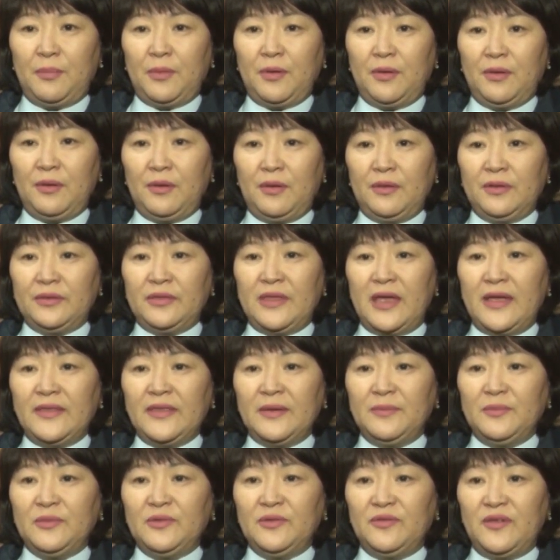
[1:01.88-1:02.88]
По
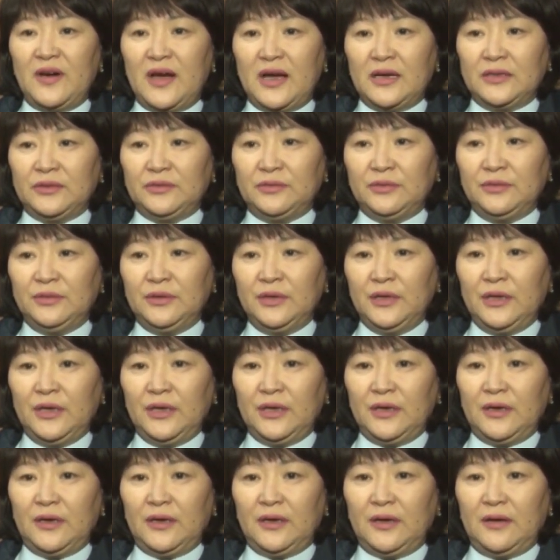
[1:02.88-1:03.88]
данному факту
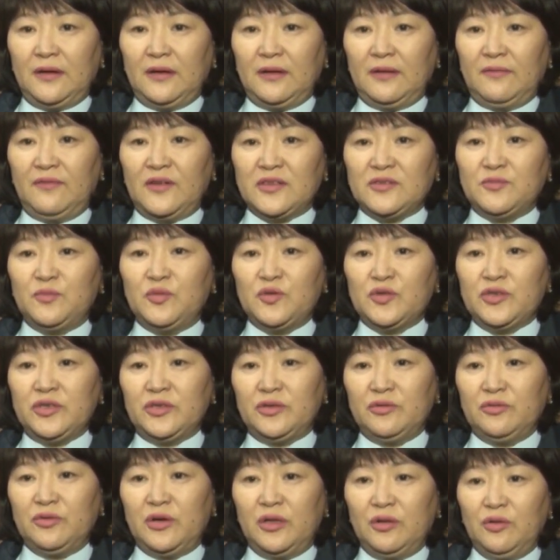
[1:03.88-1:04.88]
э,
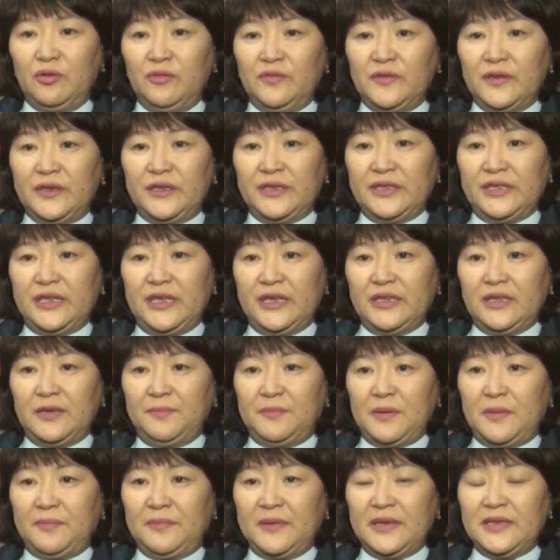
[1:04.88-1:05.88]
возбуждено уголовное
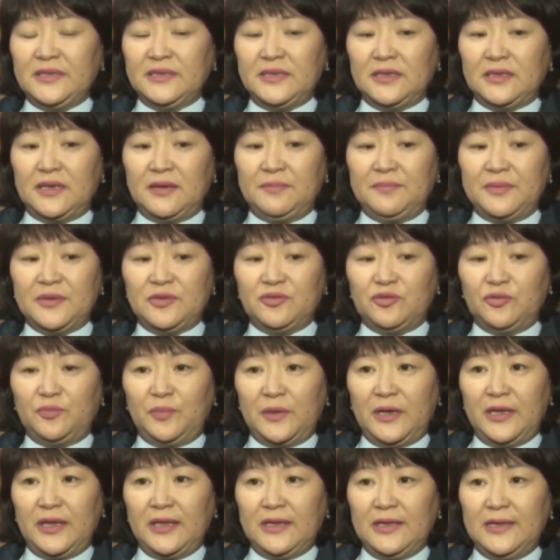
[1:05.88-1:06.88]
дело по признакам
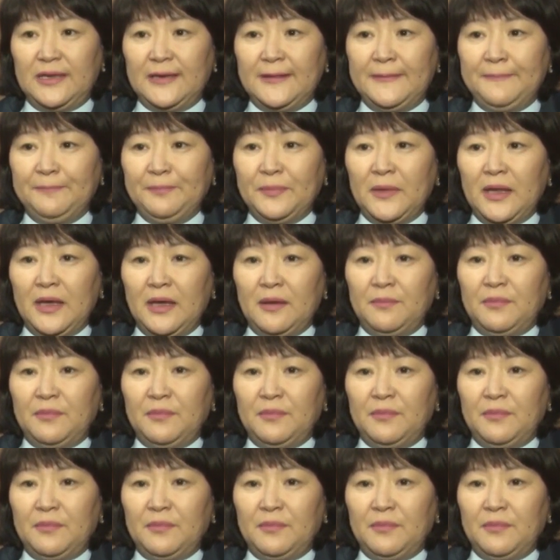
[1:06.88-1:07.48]
преступления,